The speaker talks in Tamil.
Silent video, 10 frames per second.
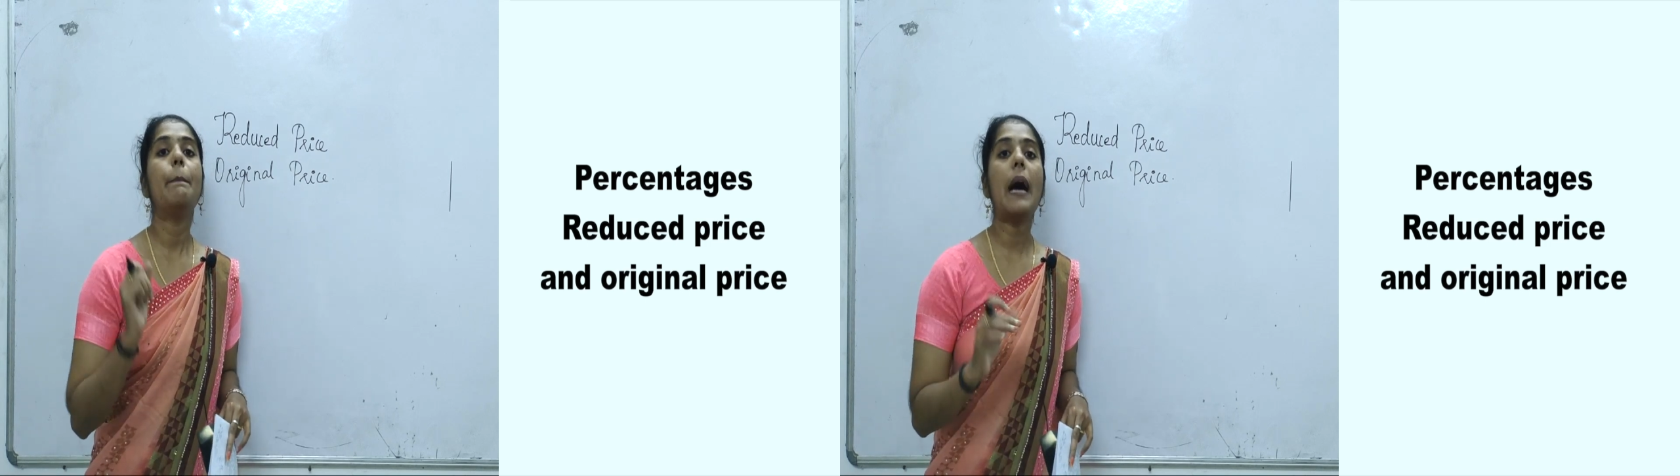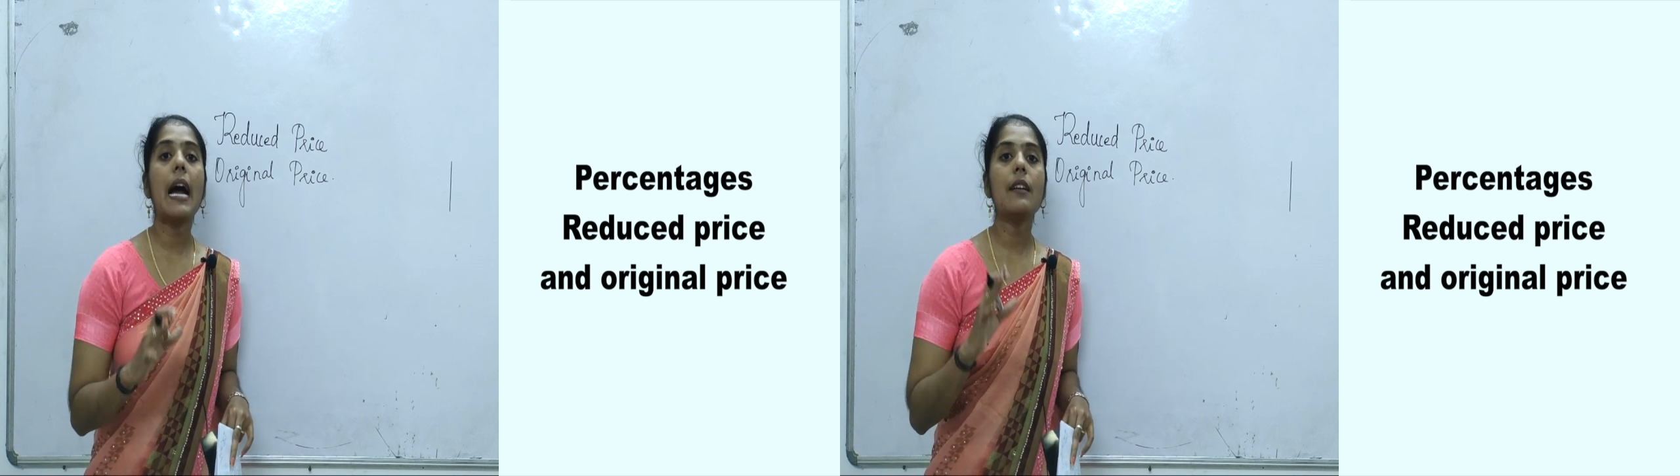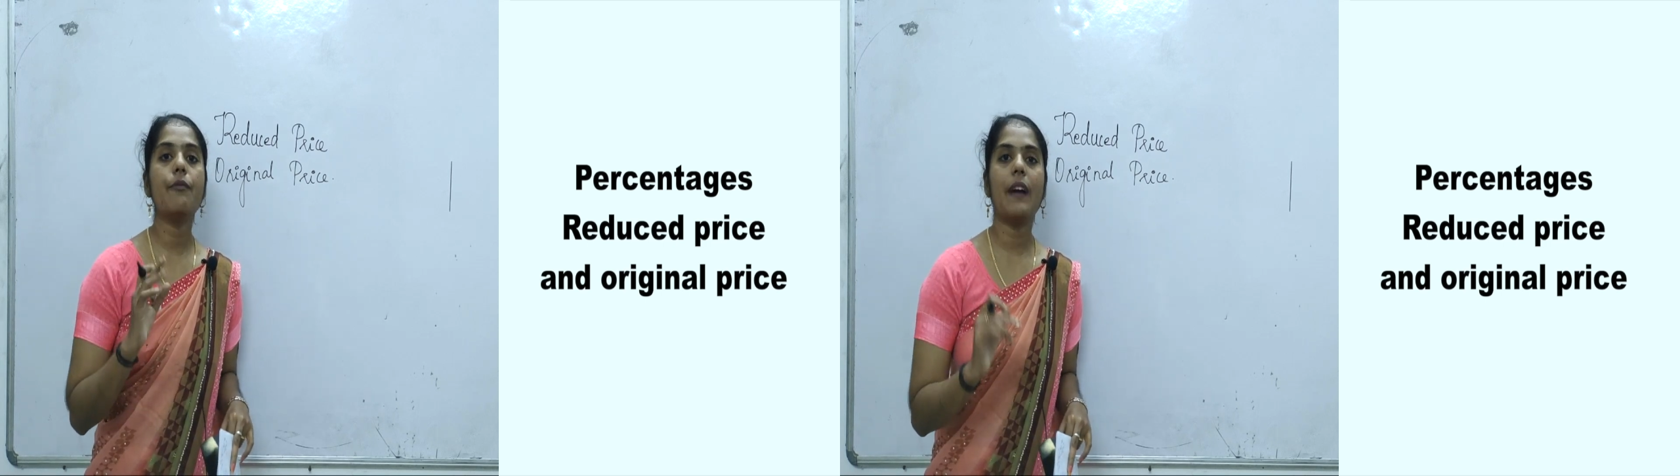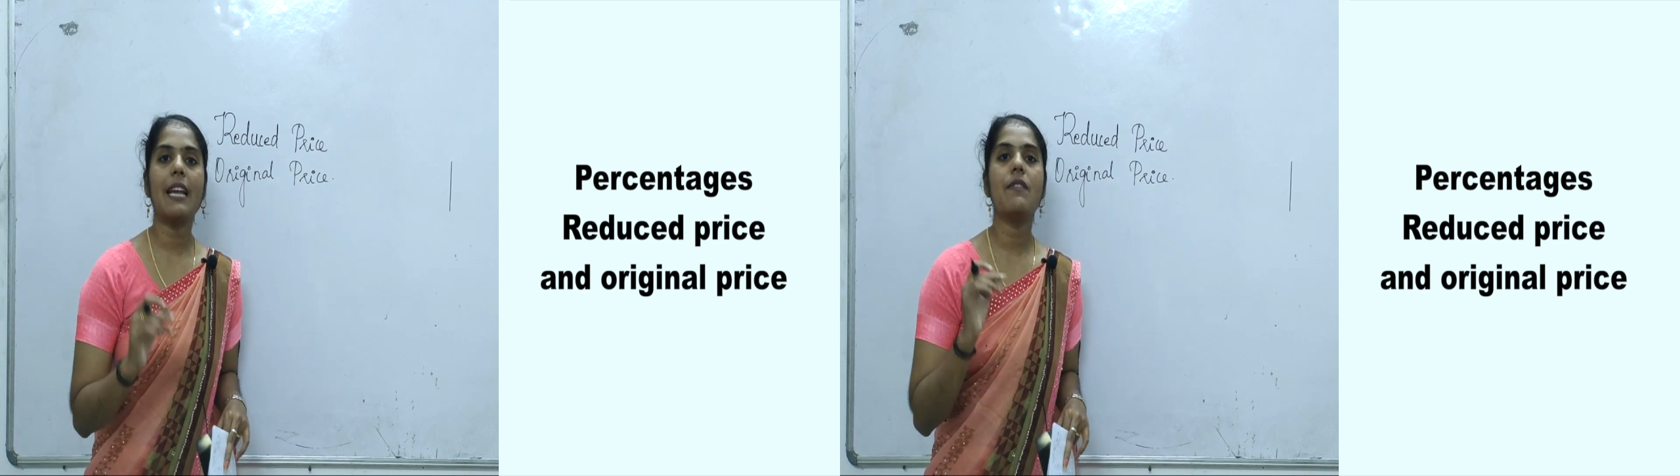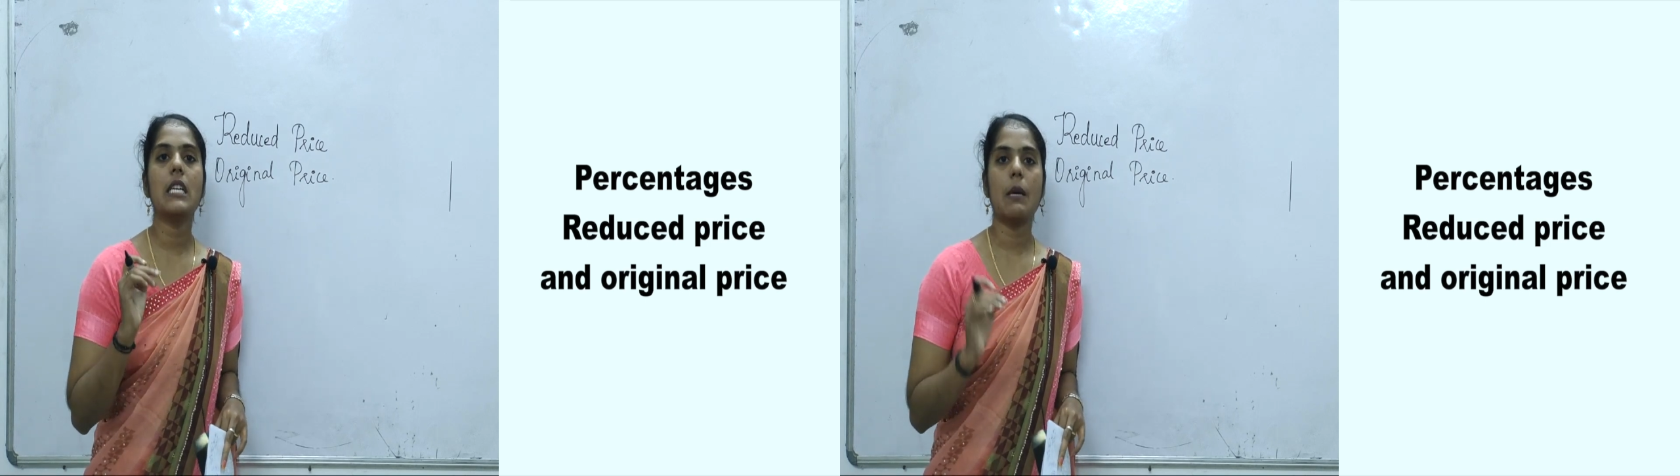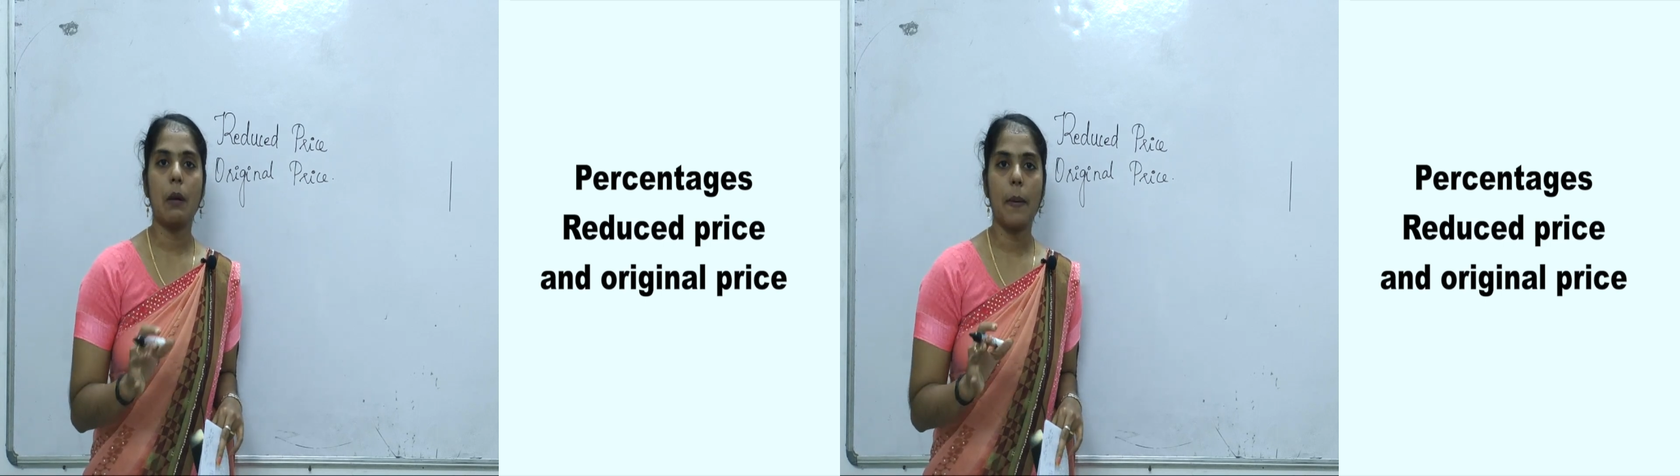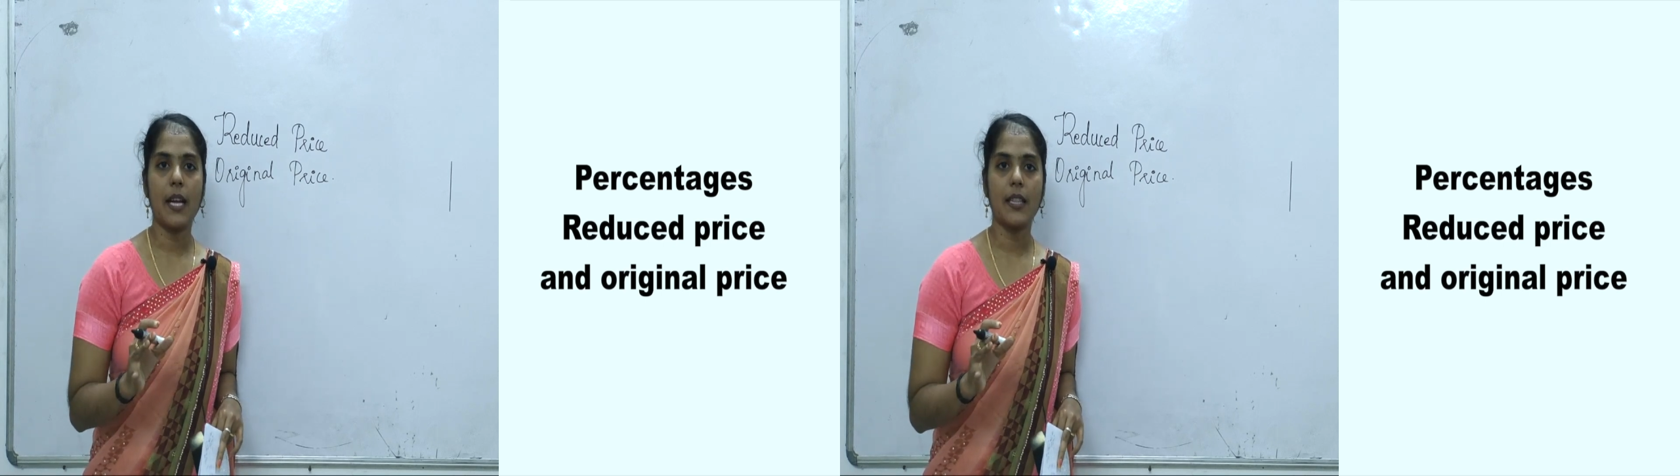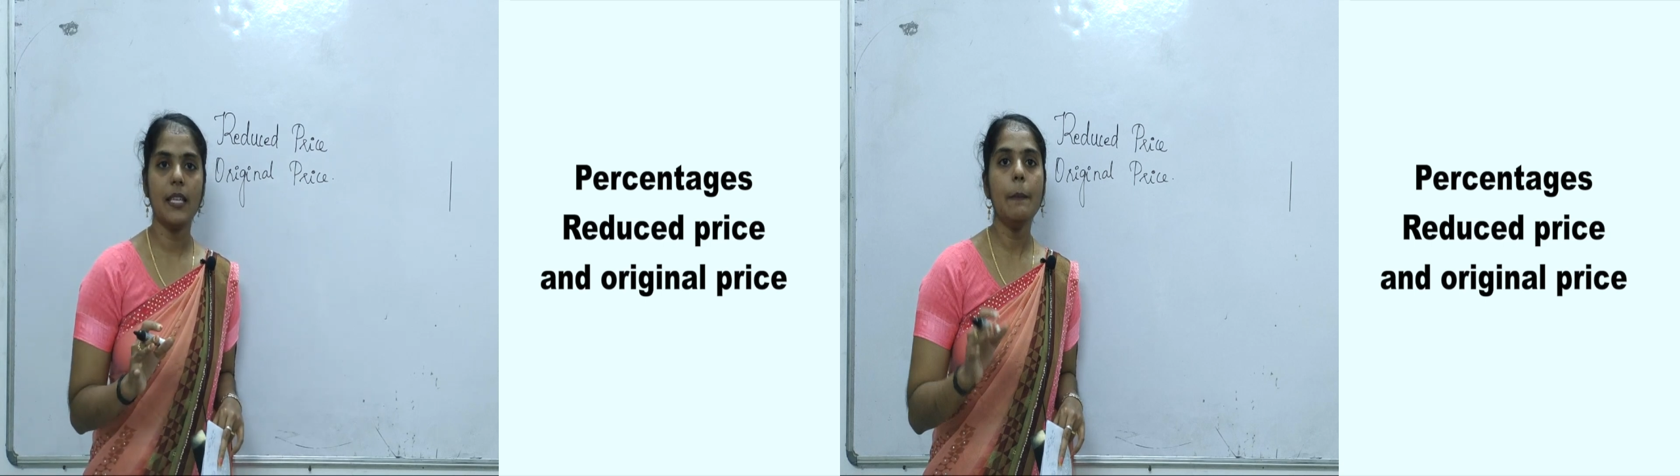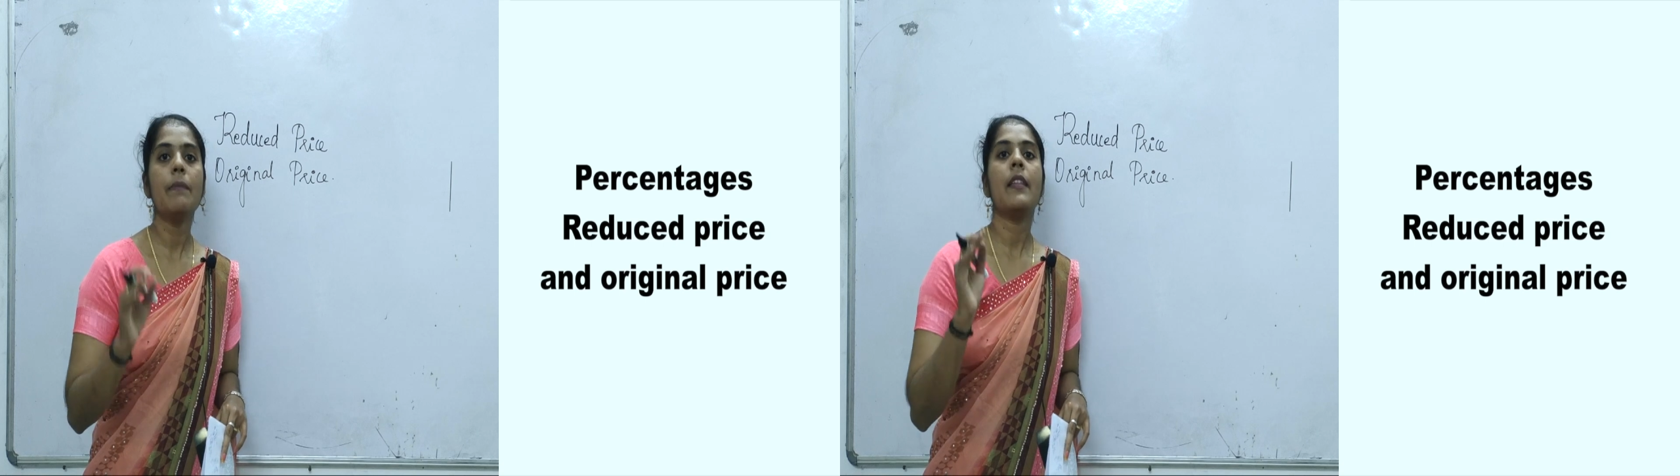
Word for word: பார்ட் ஃபைவ்ல நம்ம பார்த்த